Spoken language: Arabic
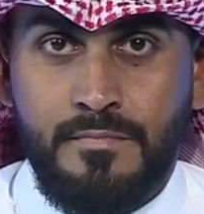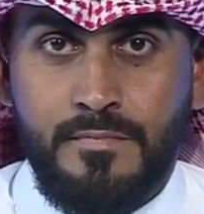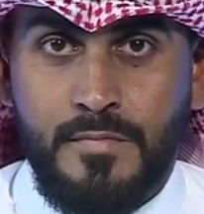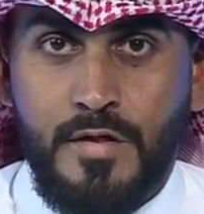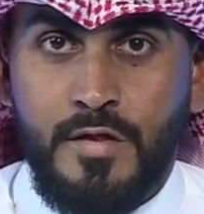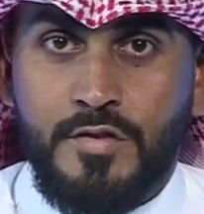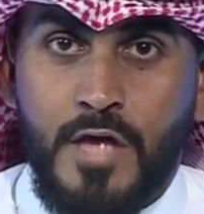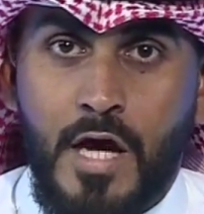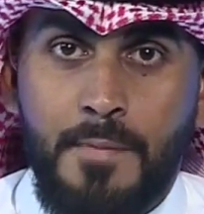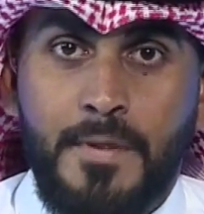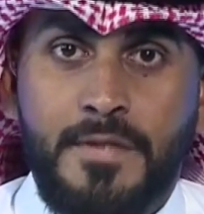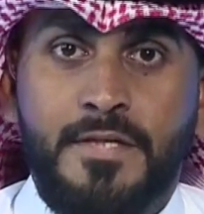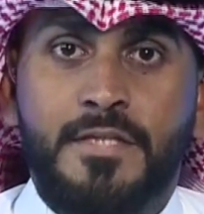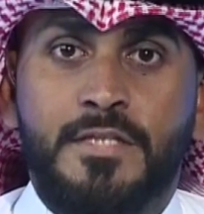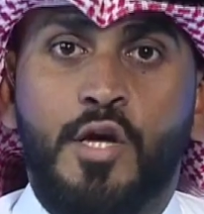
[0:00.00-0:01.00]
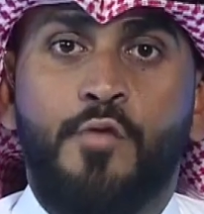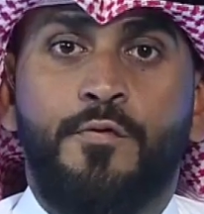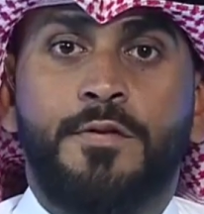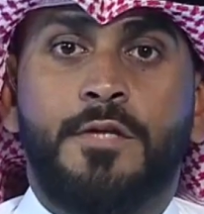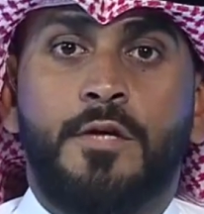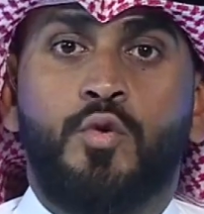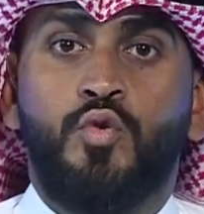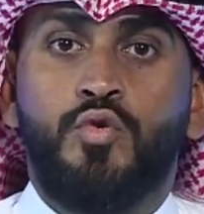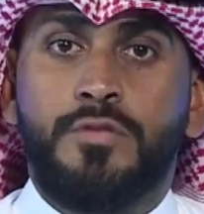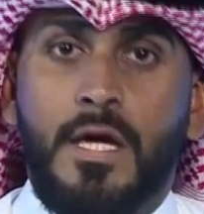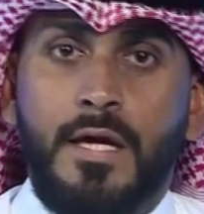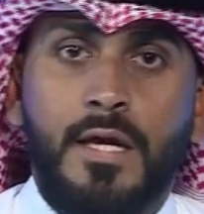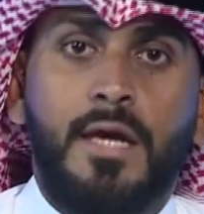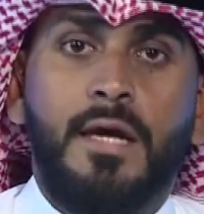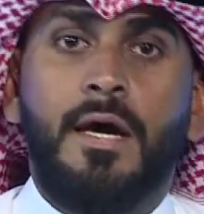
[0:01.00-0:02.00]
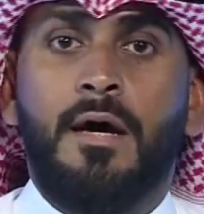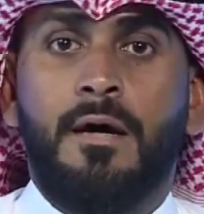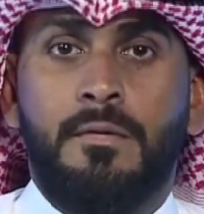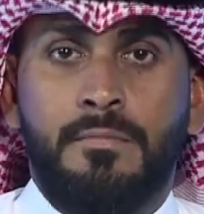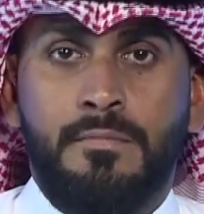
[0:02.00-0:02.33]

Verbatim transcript: إجابتي سوف تكون دقيقة